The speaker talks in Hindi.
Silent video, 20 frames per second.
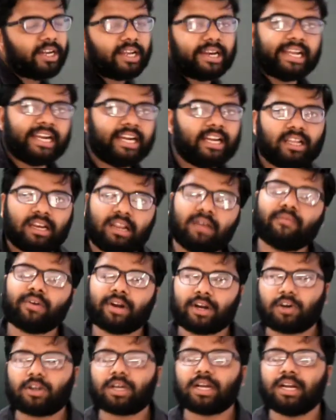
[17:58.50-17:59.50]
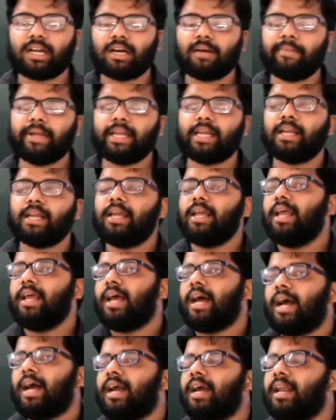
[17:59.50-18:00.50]
मीडियन एडी में फाइंड आउट करना हमें
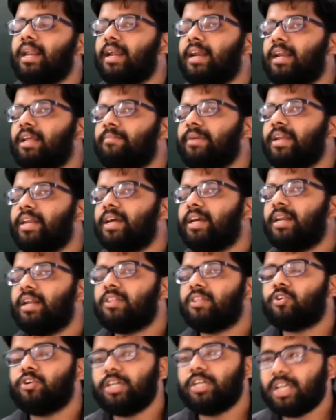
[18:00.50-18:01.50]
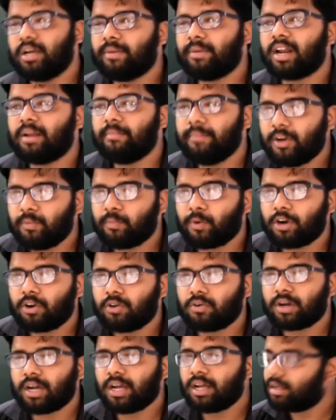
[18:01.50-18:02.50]
अगर एडी मीडियन है तो डी हमारा मिड
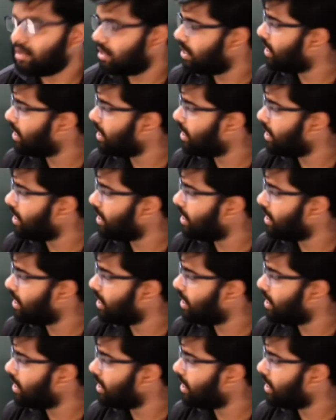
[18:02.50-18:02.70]
पॉइंट होगा